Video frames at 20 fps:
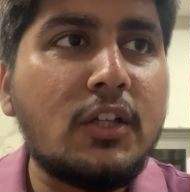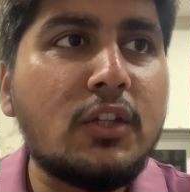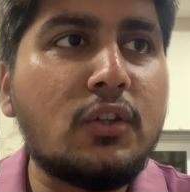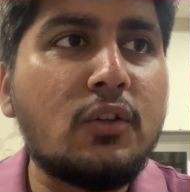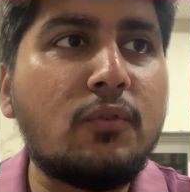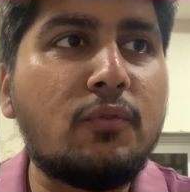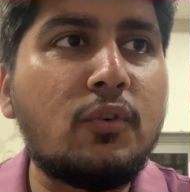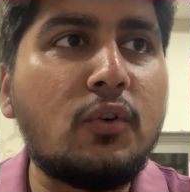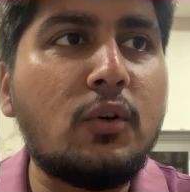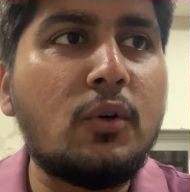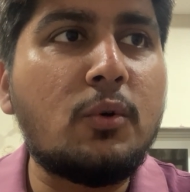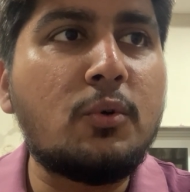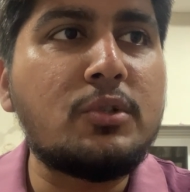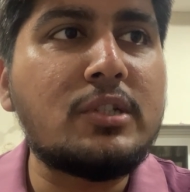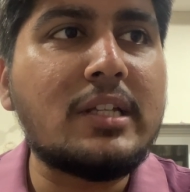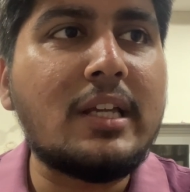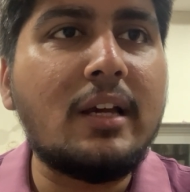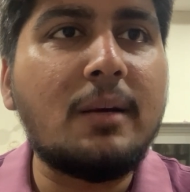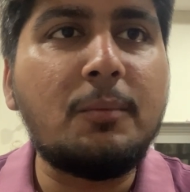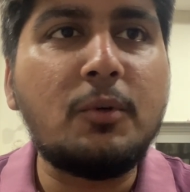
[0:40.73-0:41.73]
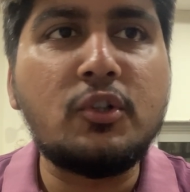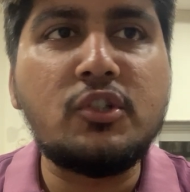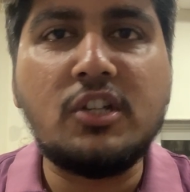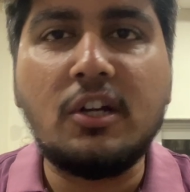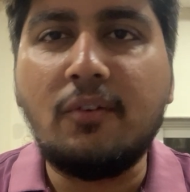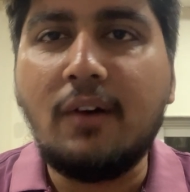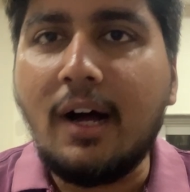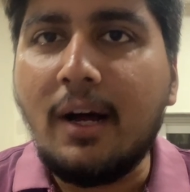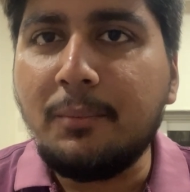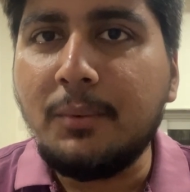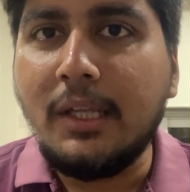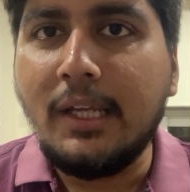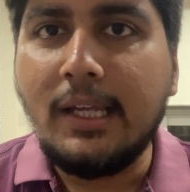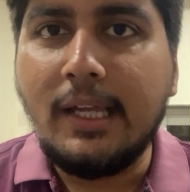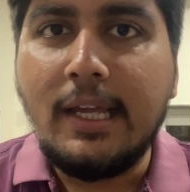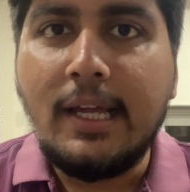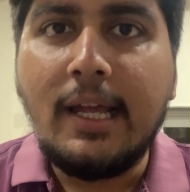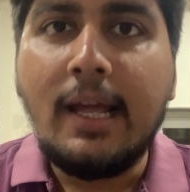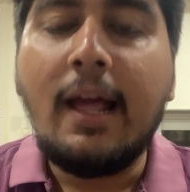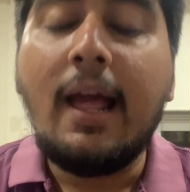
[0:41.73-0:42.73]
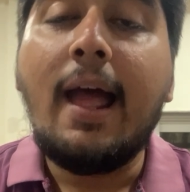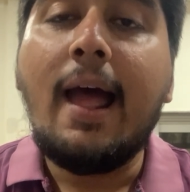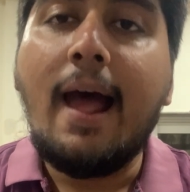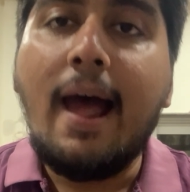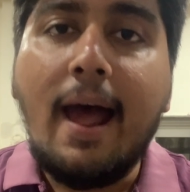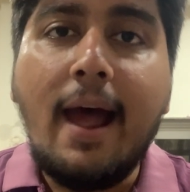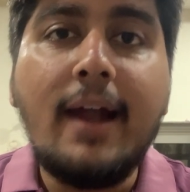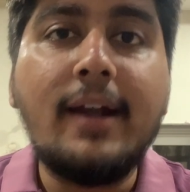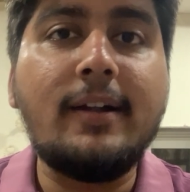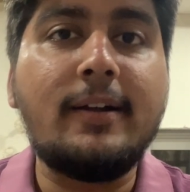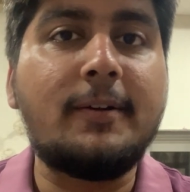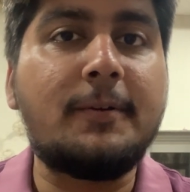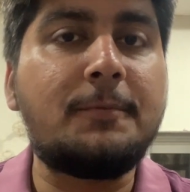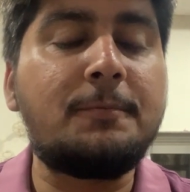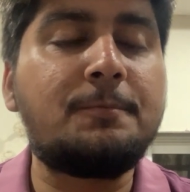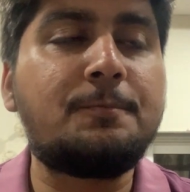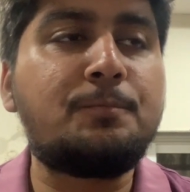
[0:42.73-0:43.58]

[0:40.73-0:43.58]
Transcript: तो वो उसके हम लोग जवाब देंगे एंड